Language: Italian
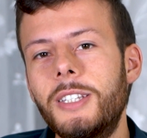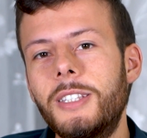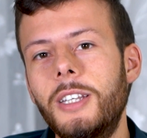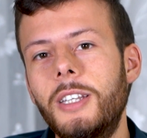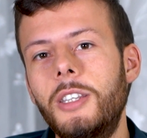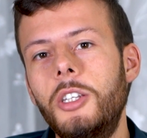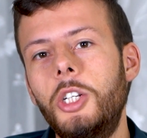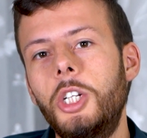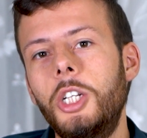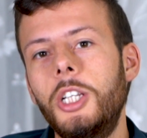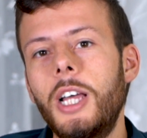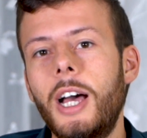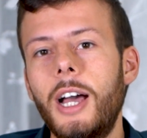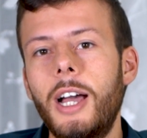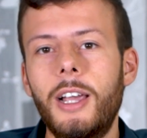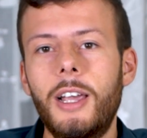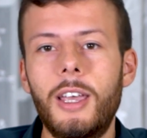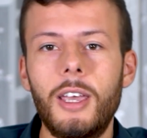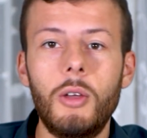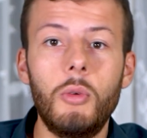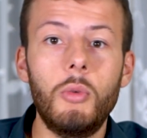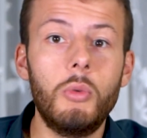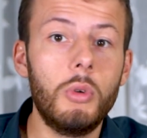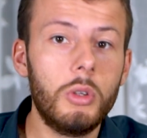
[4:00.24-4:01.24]
estetici dà
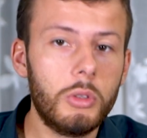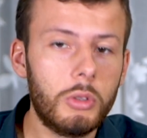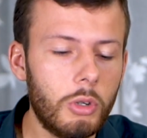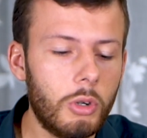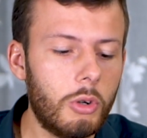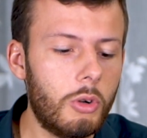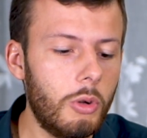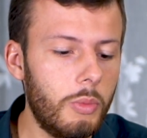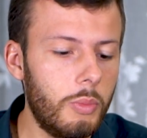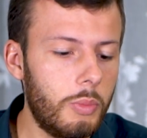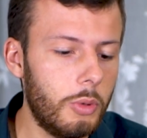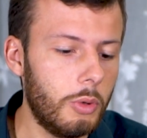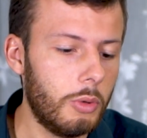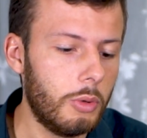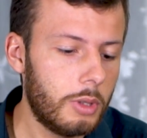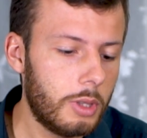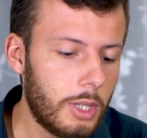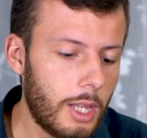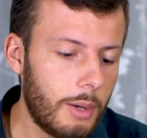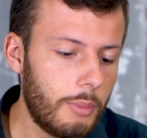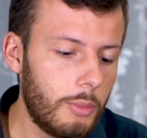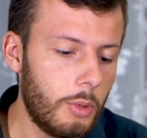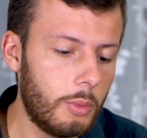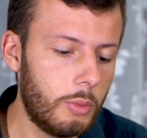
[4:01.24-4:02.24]
anche un tocco in più
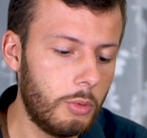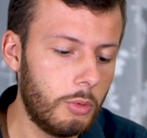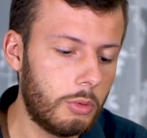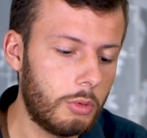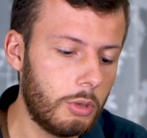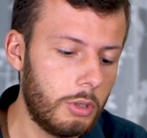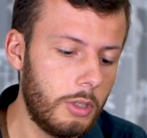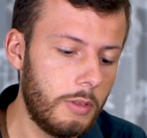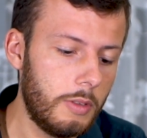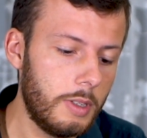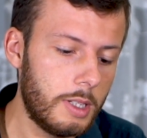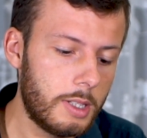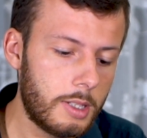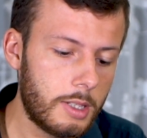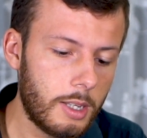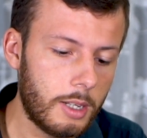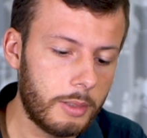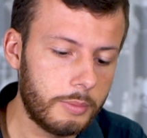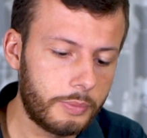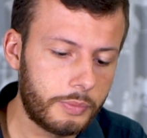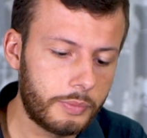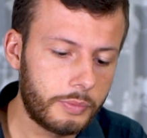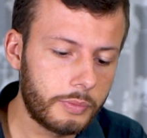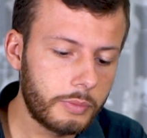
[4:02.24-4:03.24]
dal mio punto di
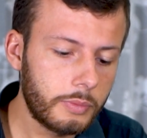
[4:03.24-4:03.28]
vista.